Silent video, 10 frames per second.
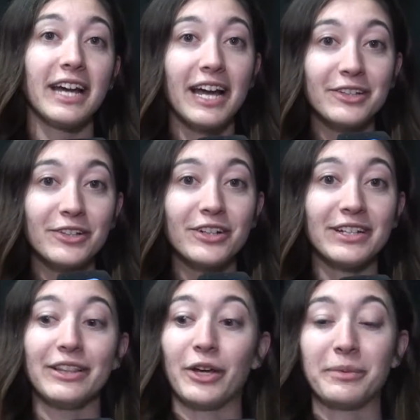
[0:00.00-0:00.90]
año,
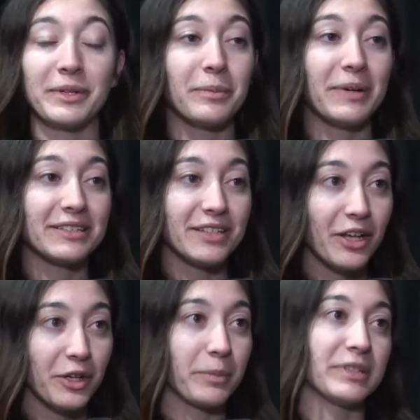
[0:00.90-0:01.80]
el domingo
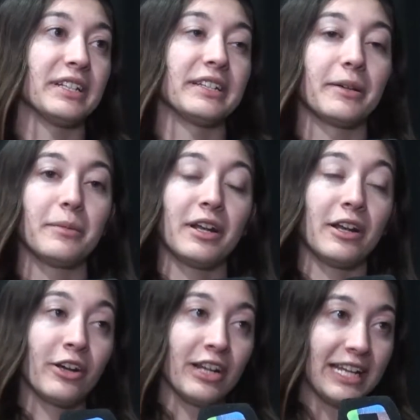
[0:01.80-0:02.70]
pasado, nos presentamos en la
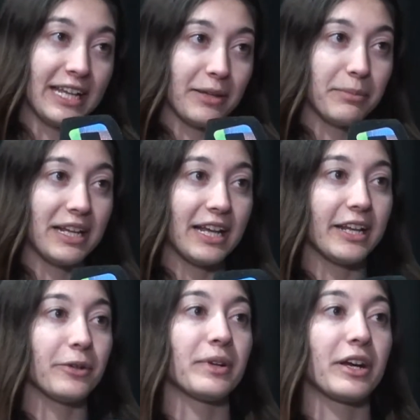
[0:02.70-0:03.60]
localidad de Pilar
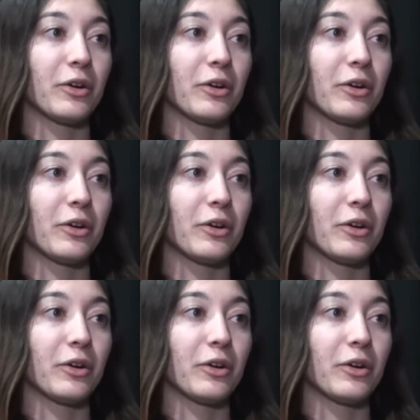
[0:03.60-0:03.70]
en una